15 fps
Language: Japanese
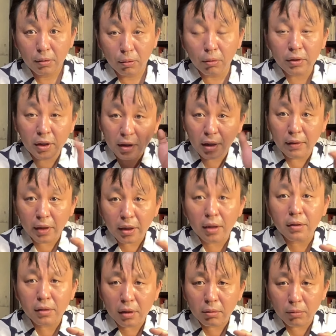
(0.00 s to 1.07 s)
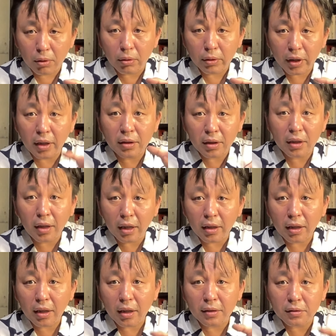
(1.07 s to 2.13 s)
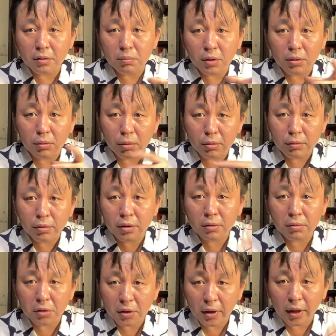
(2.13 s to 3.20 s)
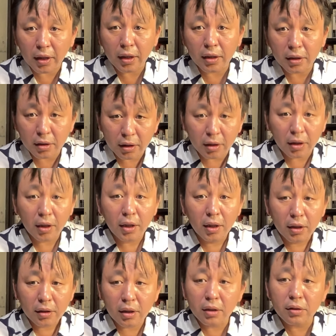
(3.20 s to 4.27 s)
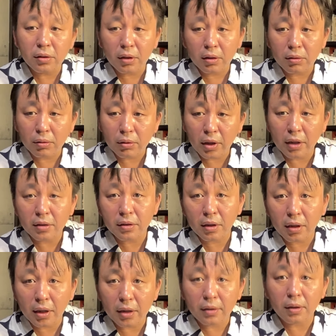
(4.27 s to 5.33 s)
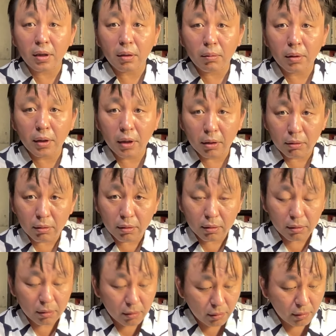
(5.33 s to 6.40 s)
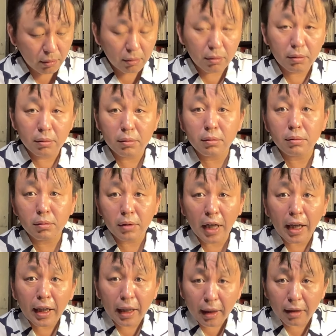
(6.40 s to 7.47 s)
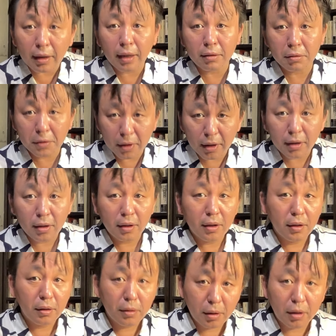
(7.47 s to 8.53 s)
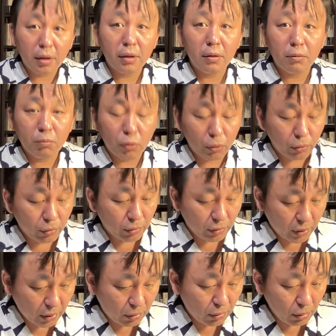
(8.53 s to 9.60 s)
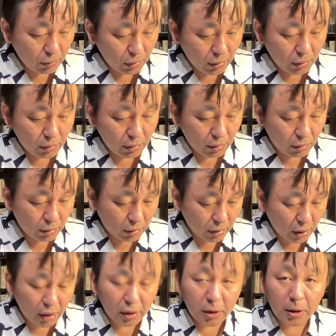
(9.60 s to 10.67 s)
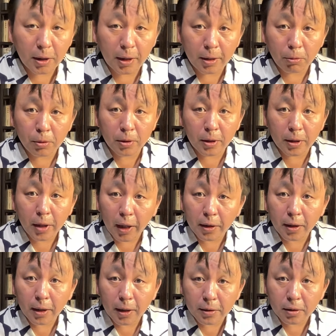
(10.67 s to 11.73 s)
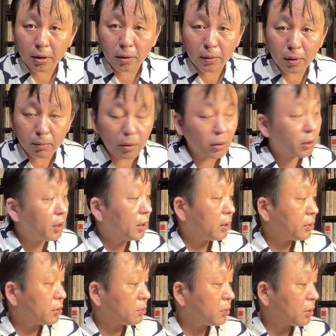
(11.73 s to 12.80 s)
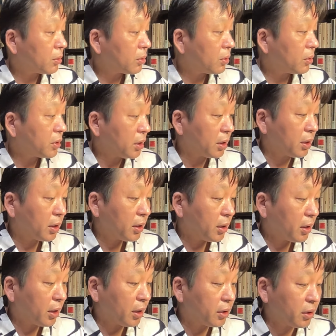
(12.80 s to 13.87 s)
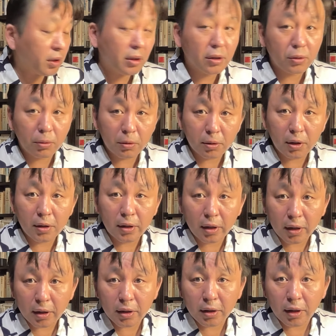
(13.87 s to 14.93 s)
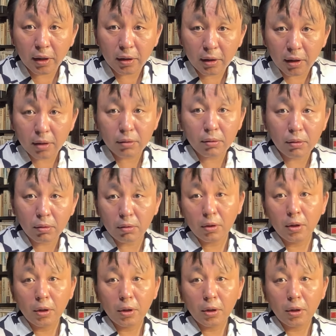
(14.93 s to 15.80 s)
沖縄県でも県議会から自民党を駆逐しない限り県政の健全化というのはあの図れないですよね。えー、もうぜひとも県議会沖縄県議会選挙でも自民党に、えー、退いていただきたいなと